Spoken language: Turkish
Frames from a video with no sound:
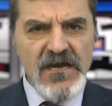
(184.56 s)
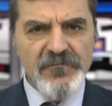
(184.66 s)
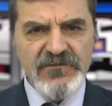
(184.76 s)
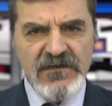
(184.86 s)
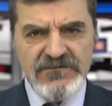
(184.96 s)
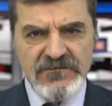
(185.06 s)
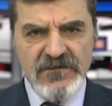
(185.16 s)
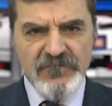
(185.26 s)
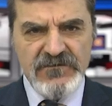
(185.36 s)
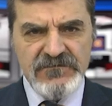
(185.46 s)
yaptığı
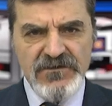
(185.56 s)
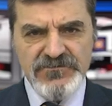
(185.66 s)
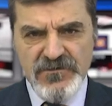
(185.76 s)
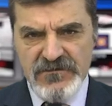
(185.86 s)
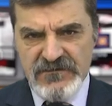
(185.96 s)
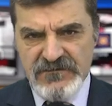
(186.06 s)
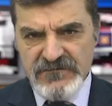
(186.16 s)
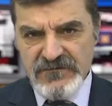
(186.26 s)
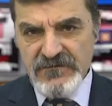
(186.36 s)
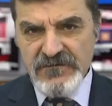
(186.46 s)
açıklamada şöyle
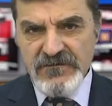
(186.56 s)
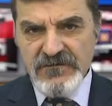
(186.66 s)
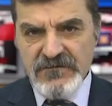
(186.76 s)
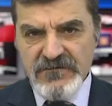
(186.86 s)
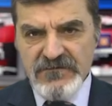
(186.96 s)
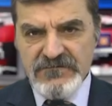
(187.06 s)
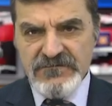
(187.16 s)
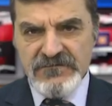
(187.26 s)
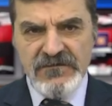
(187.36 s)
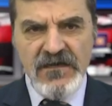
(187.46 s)
dedi.
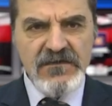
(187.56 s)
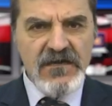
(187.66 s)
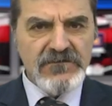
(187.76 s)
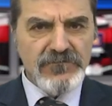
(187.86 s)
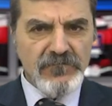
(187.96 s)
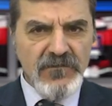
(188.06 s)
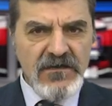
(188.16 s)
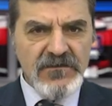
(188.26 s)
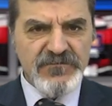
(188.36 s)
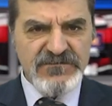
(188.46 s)
Sınıra yakın
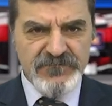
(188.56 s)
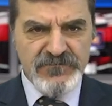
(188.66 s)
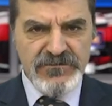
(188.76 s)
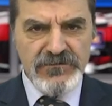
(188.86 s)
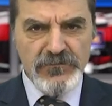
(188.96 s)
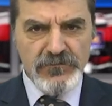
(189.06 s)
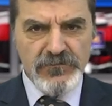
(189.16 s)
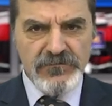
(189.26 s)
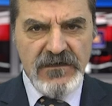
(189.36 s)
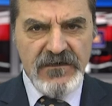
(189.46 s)
olmak bizim için
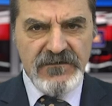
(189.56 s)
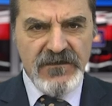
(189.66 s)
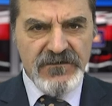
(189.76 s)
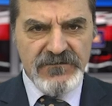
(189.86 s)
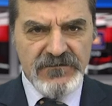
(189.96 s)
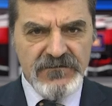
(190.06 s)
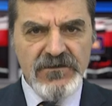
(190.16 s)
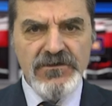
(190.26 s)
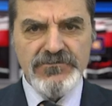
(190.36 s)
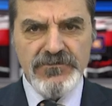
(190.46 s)
gurur kaynağıydı.
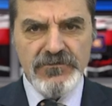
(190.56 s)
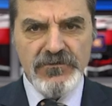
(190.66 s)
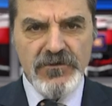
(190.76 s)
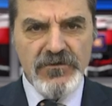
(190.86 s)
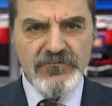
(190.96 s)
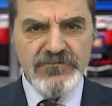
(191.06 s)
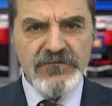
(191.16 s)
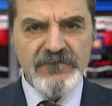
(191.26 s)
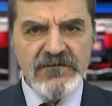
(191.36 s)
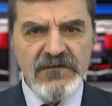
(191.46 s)
Çünkü
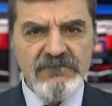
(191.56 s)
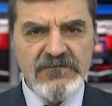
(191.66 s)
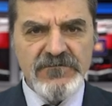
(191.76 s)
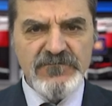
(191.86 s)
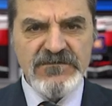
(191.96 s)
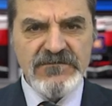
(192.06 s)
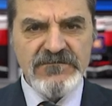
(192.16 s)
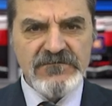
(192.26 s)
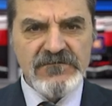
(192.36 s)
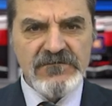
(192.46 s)
köyümüzün ve devletimizin
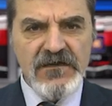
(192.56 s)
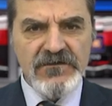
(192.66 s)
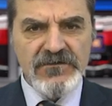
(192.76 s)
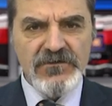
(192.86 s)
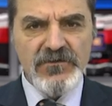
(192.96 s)
sınırlarını